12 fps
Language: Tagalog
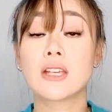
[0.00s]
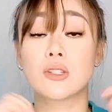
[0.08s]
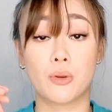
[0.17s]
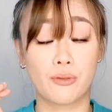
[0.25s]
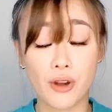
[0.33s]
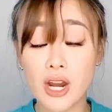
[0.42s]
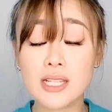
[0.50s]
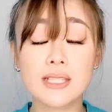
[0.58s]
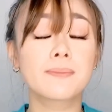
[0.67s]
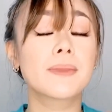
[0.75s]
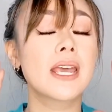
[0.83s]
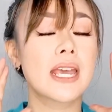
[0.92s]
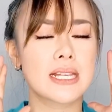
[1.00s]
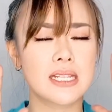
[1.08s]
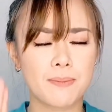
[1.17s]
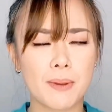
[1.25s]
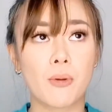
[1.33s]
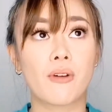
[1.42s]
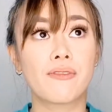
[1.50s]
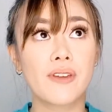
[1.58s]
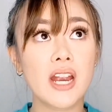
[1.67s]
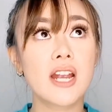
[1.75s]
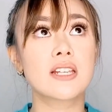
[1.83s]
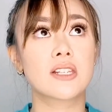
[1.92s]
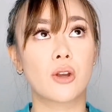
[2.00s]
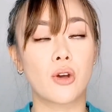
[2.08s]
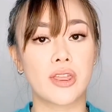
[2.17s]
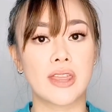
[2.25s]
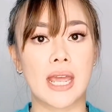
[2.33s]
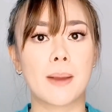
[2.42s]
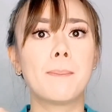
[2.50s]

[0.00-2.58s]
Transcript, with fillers: So first, isipin mo, fear is a good thing.